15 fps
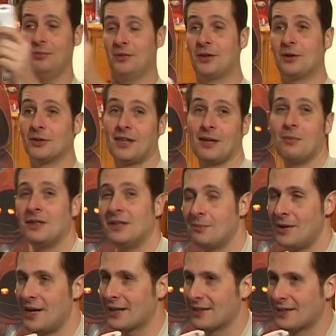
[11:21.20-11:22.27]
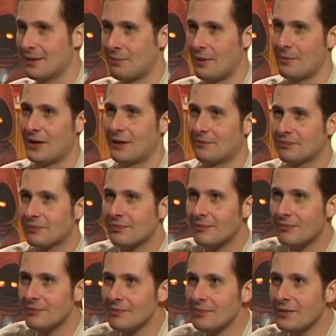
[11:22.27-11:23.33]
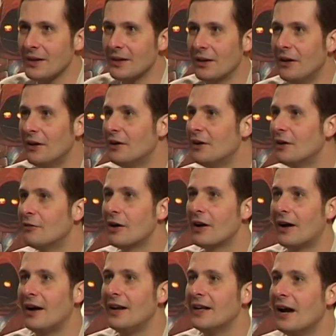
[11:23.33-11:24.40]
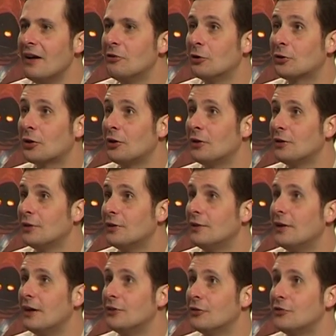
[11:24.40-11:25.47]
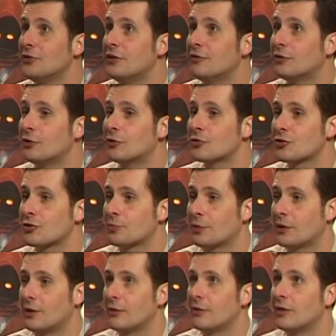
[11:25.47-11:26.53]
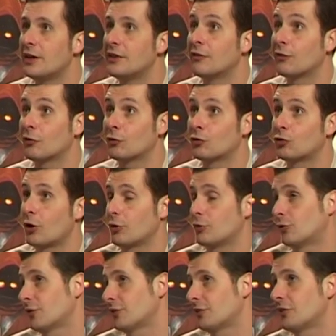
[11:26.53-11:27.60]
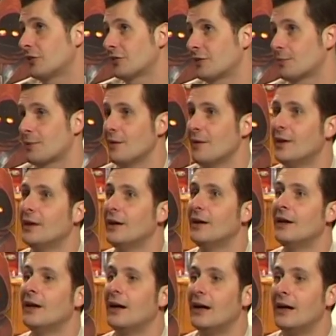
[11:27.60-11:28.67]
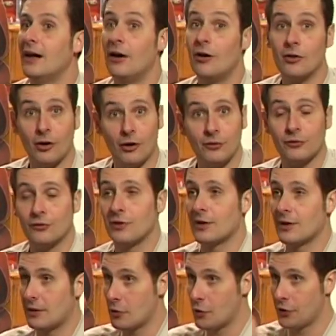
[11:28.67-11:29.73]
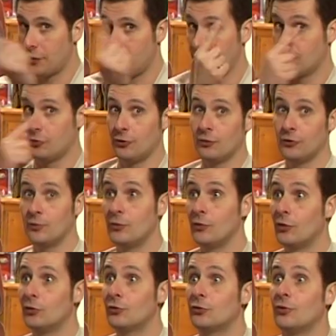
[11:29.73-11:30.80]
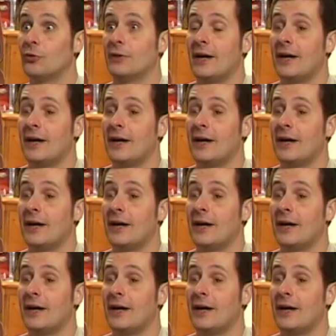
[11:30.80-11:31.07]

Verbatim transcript: petit côté Men in Black, c'est pas mal. Euh, voilà, allez, un autre, euh, un autre niveau, je sais pas, euh, la défense du chariot, tiens, ça c'est sympa. Là encore une fois, je me retourne